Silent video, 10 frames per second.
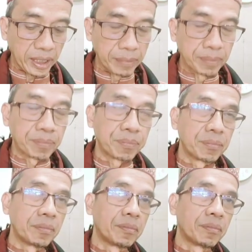karim.
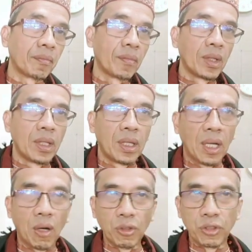
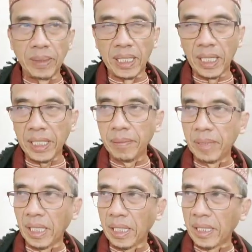A'udzu billahi
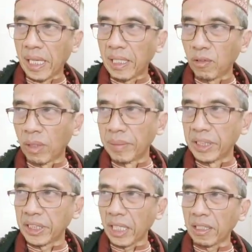minan nari wa
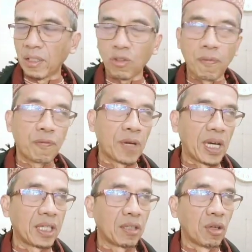min syarril
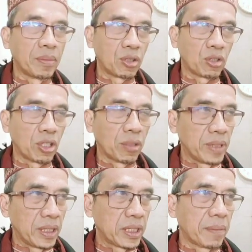kuffari wa min
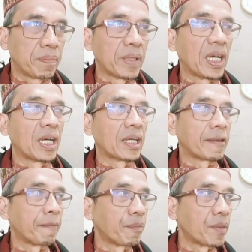qarabil jabbar.
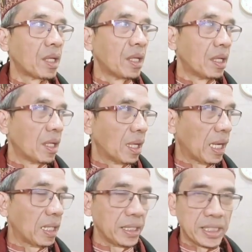
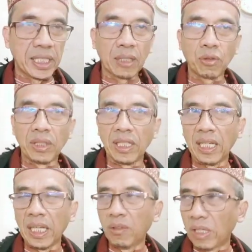Al izzatu
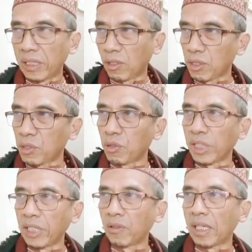lillahi wa li
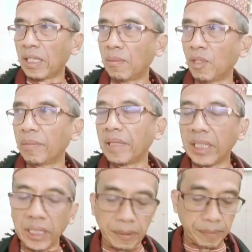rasulihi wa lil
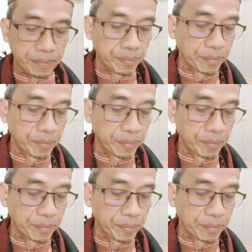mu'minin.